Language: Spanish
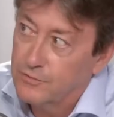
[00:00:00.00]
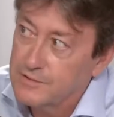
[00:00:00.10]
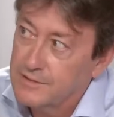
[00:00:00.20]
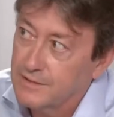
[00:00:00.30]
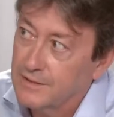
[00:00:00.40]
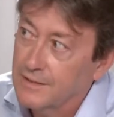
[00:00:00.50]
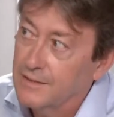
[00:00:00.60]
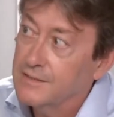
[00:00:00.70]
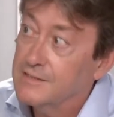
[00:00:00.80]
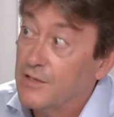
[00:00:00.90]

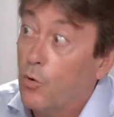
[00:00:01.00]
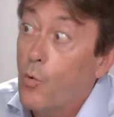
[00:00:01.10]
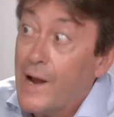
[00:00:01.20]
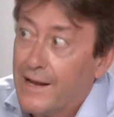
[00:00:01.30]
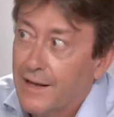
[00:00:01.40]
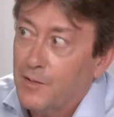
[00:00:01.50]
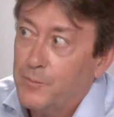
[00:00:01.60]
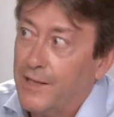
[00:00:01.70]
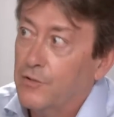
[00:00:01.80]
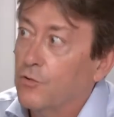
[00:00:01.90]
se, juega el
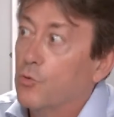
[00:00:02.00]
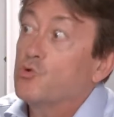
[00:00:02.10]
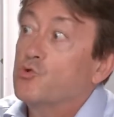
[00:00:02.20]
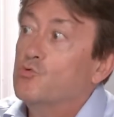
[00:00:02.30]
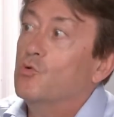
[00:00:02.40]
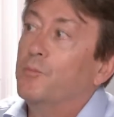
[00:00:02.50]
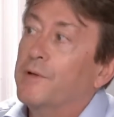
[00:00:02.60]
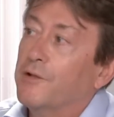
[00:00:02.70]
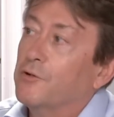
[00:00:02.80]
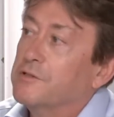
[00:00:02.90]
piano, on joue le
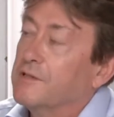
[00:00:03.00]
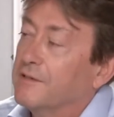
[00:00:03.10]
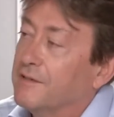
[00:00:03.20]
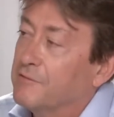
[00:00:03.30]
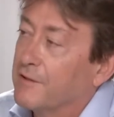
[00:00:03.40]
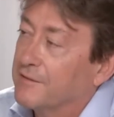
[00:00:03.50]
piano, se dice en francés. Sí,